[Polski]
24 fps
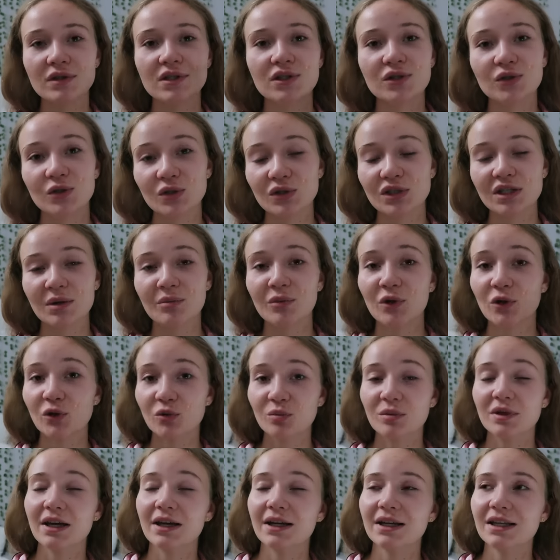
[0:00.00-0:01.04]
widzę, że coś tam mnie
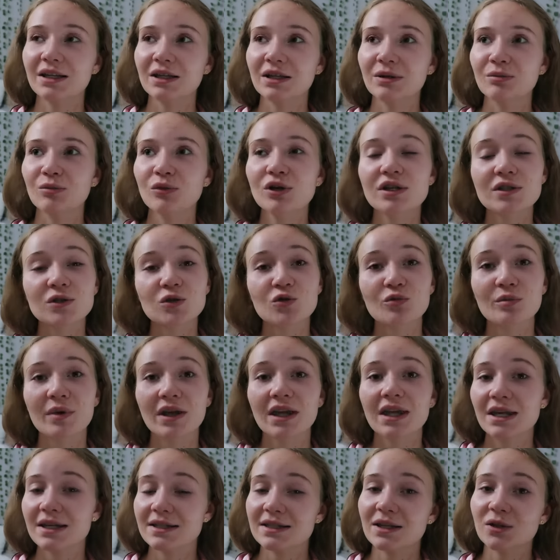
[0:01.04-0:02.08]
odbija i moje
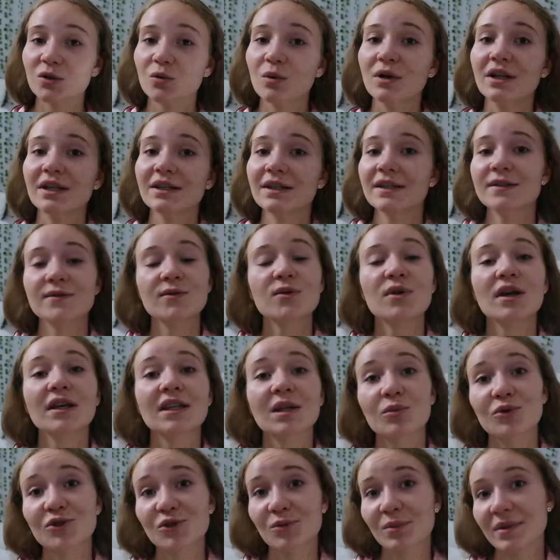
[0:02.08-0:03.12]
skupienie jest aktualnie na studiach
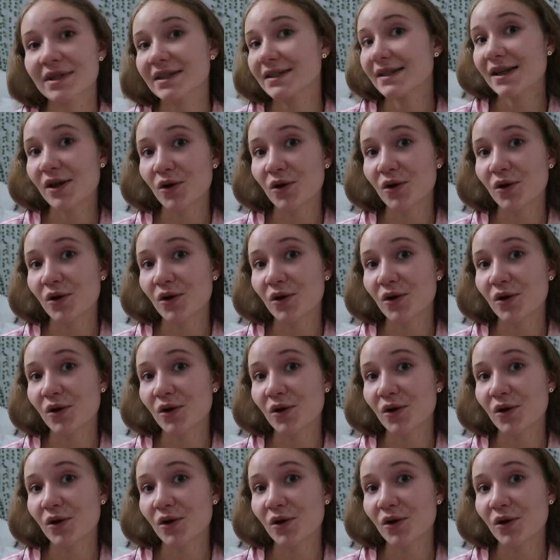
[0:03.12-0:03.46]
na poziomie